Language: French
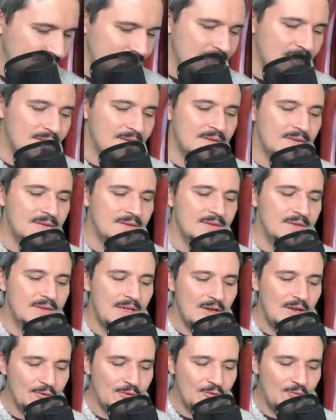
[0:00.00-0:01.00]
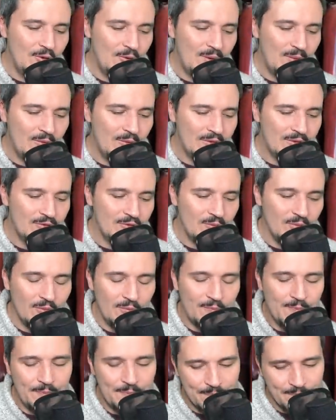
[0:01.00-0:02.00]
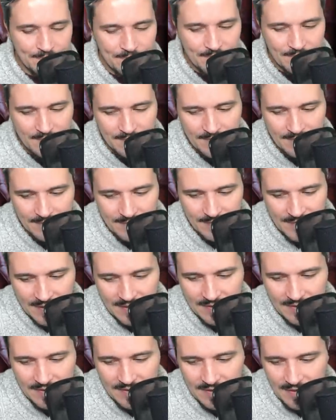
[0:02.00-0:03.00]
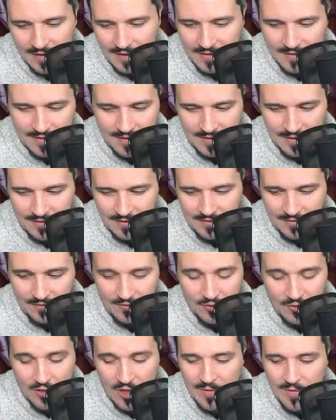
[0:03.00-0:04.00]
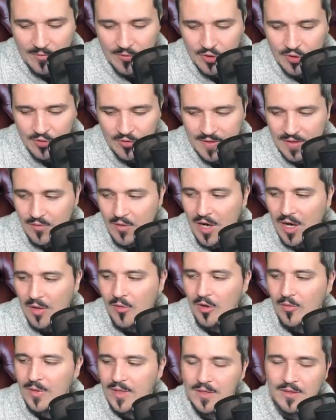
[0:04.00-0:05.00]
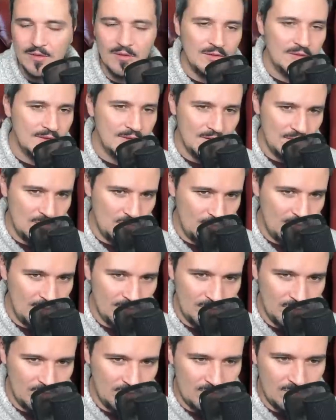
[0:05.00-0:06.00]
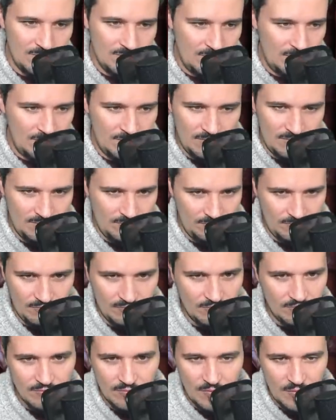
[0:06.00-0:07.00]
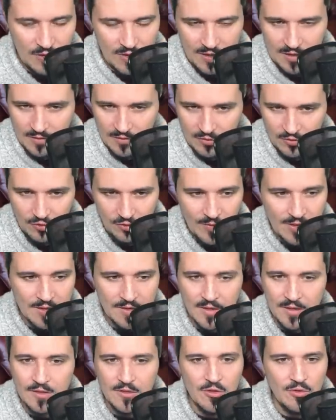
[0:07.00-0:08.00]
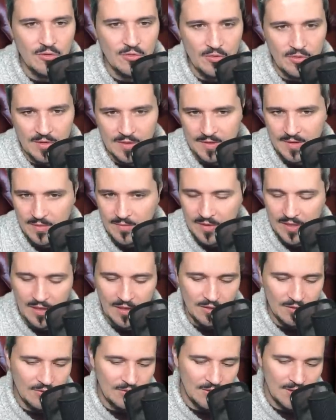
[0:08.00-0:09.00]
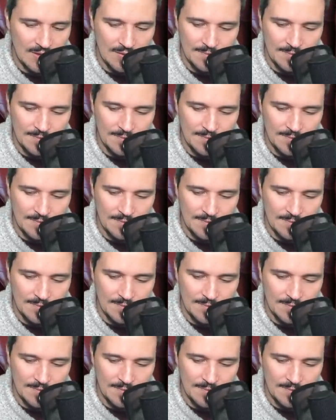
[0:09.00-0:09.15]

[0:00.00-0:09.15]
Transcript: euh, il n'en demeure pas moins que, bon, ça, vaut la même chose à Warhammer Battle. Hein. c'est le même. Euh, le, domaine des dieux est similaire dans